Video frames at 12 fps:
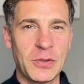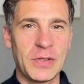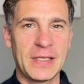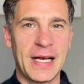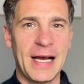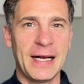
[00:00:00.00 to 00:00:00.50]
du
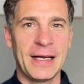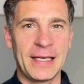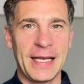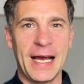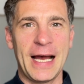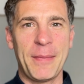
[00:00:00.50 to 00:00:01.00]
sagen,
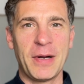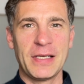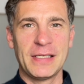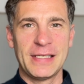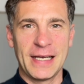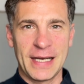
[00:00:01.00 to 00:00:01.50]
ja, aber das
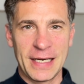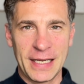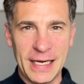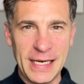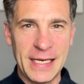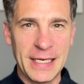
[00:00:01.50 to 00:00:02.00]
ist ja kein
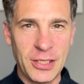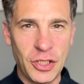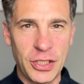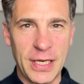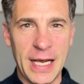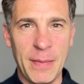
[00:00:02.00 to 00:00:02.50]
richtiges
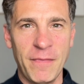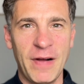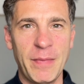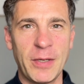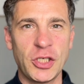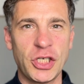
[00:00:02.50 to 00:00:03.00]
Sterben, weil
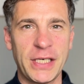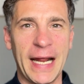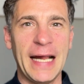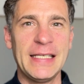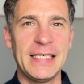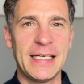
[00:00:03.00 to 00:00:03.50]
man
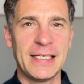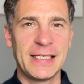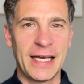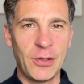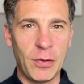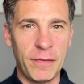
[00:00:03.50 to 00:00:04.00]
stellt sich das
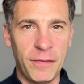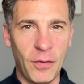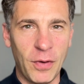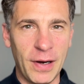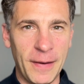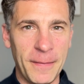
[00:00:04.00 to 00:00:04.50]
ja nur
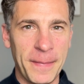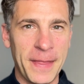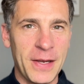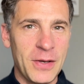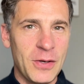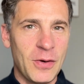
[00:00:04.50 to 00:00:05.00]
vor.
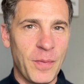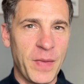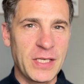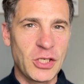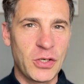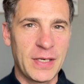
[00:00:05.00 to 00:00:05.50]
Und
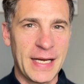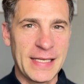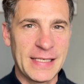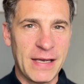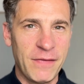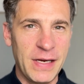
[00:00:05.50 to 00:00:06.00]
das ist schon ein
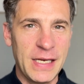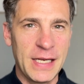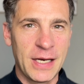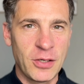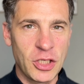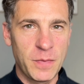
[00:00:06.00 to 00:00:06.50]
sehr
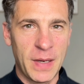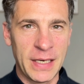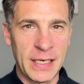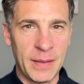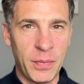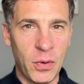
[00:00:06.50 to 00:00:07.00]
wichtiger und
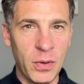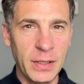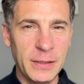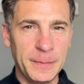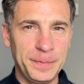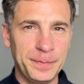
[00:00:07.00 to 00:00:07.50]
spannender
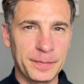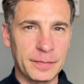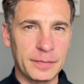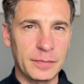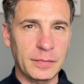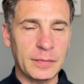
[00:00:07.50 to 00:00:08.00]
Punkt.
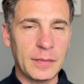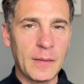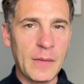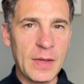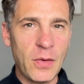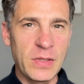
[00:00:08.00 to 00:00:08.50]

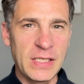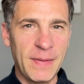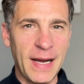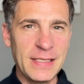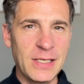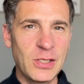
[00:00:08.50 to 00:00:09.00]
Und
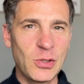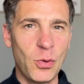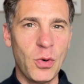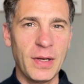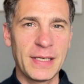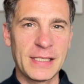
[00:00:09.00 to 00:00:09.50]
zwar ist es
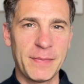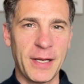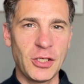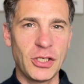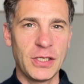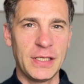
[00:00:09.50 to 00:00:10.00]
so, dass
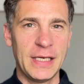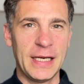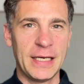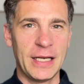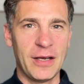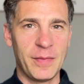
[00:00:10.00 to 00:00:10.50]
Menschen, die
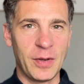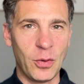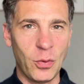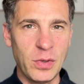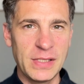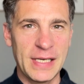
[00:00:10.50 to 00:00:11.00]
in der
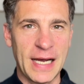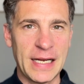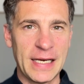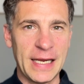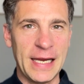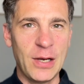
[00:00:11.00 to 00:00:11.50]
Hypnose
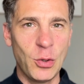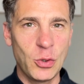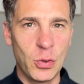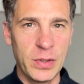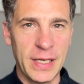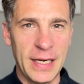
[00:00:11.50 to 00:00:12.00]
einen
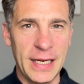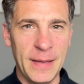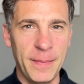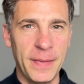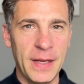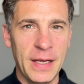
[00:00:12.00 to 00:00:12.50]
Egotod
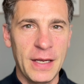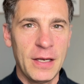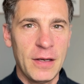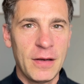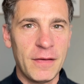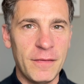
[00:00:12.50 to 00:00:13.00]
erleben,
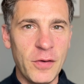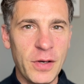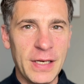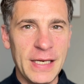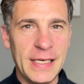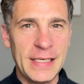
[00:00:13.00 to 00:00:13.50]

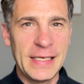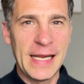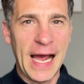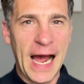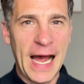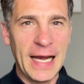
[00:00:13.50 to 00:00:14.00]
wirklich
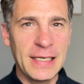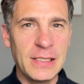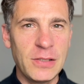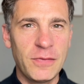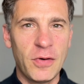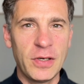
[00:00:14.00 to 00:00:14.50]
die
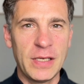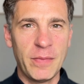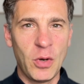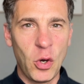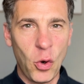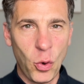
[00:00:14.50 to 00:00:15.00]
Angst vor dem
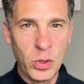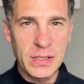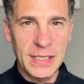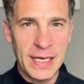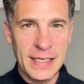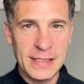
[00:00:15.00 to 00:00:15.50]

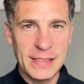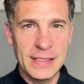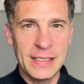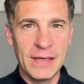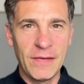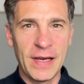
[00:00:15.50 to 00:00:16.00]

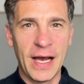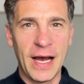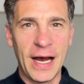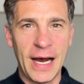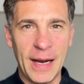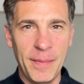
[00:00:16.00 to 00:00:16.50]
Loslassen, die wir
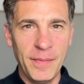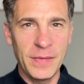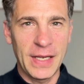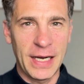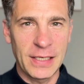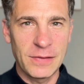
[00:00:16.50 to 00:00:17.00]
haben,
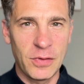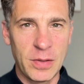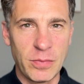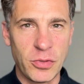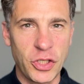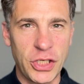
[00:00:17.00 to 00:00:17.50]
die Angst vor
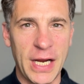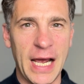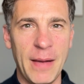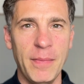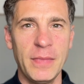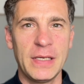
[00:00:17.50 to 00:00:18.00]
dem
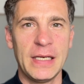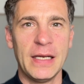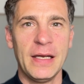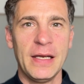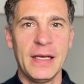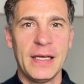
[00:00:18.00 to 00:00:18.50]
Sterben, die
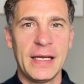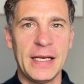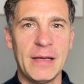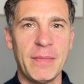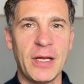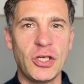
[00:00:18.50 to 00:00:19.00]

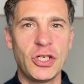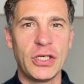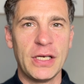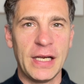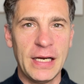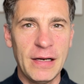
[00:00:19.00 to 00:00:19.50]
jedem Menschen
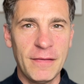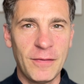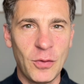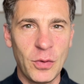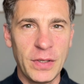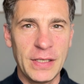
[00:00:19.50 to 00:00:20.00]

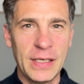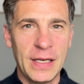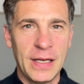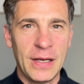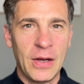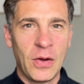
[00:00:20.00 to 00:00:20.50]
innewohnt,
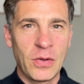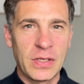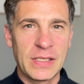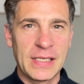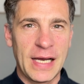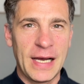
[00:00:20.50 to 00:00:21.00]

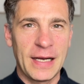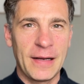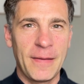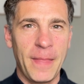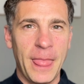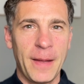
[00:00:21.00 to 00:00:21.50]

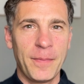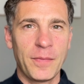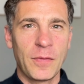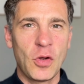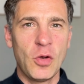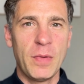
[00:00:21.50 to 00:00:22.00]
sozusagen
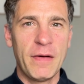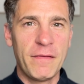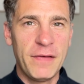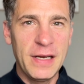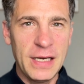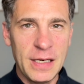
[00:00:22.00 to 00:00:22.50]

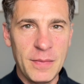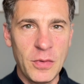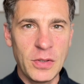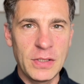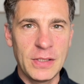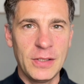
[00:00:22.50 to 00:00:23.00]
überwinden
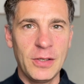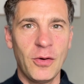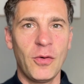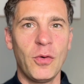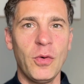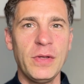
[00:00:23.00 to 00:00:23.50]
müssen
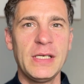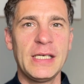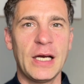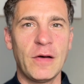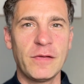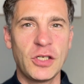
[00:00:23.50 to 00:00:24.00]
und
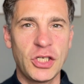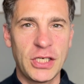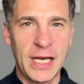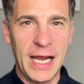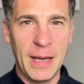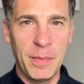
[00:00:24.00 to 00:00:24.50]
sich aufs
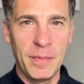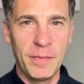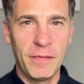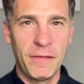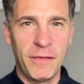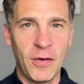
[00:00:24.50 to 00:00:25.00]
Sterben
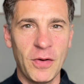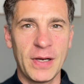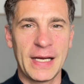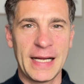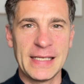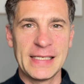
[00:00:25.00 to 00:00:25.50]
voll und
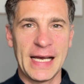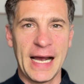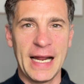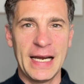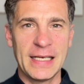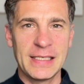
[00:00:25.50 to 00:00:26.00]
ganz
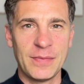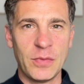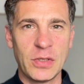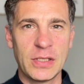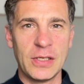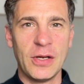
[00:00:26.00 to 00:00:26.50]
einlassen
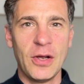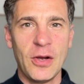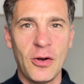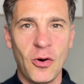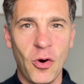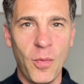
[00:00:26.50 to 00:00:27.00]
müssen
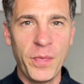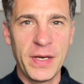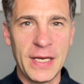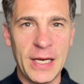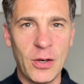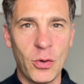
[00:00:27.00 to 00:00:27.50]
um den
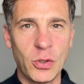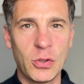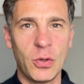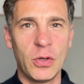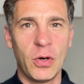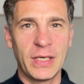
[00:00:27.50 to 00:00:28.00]

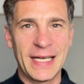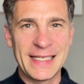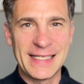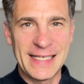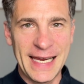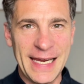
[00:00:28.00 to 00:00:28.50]
Ego-Tod auch
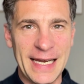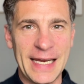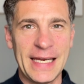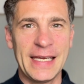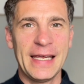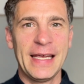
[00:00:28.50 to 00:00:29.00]

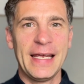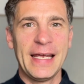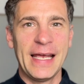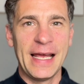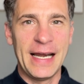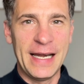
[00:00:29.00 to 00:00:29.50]
tatsächlich
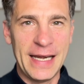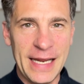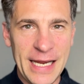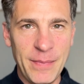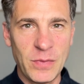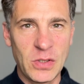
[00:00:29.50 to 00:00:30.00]

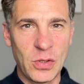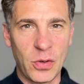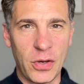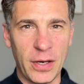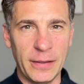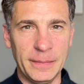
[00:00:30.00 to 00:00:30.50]
erleben zu
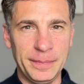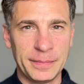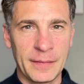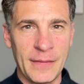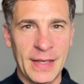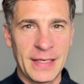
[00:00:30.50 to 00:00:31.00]
können.
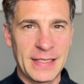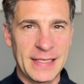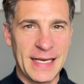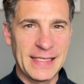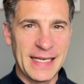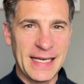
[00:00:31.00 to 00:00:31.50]
Das
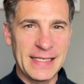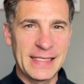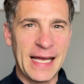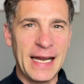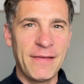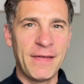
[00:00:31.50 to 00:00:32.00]
heißt, erst
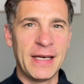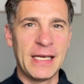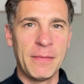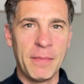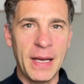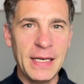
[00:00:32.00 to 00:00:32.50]
dann, wenn ich
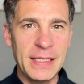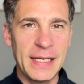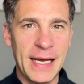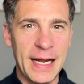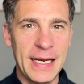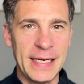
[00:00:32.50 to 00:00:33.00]

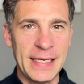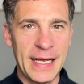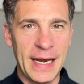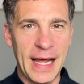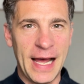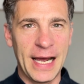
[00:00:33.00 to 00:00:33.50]
mental in der
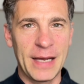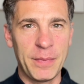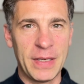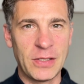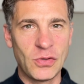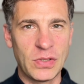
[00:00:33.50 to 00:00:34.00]
Lage
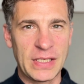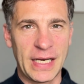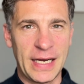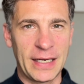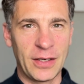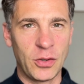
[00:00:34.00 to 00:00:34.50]
bin zu
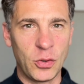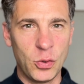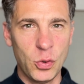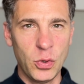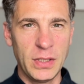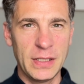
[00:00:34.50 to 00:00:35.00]
sagen,
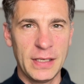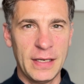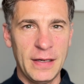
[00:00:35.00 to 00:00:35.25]
gut,